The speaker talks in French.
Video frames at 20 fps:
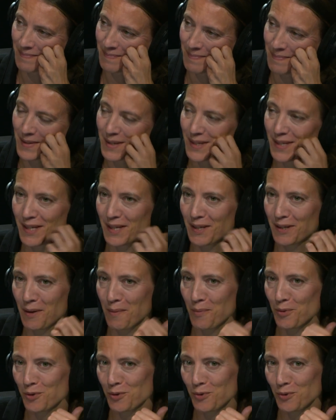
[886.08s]
Mais c'est un
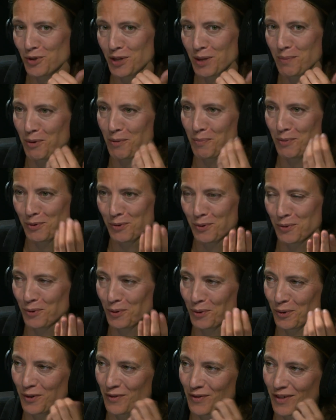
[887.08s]
mensonge qui propose une
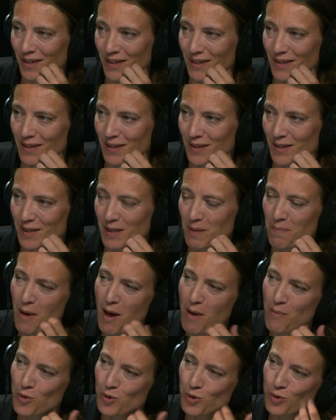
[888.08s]
autre vérité. C'est pas
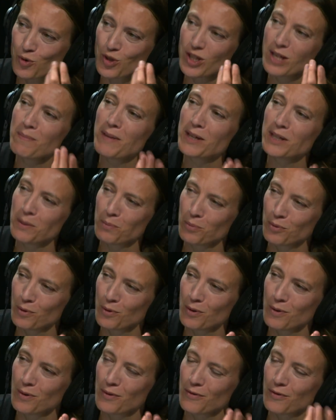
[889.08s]
un mensonge qui
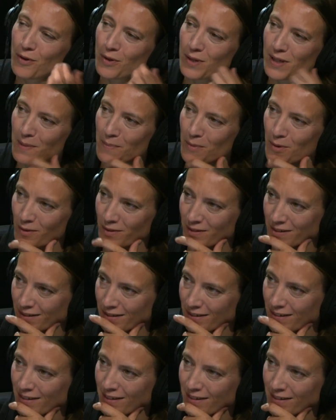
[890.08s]
manipule. Non, voilà, oui.
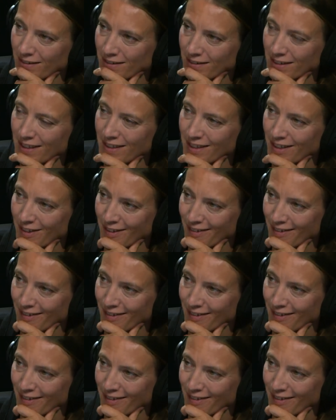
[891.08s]
C'est ça.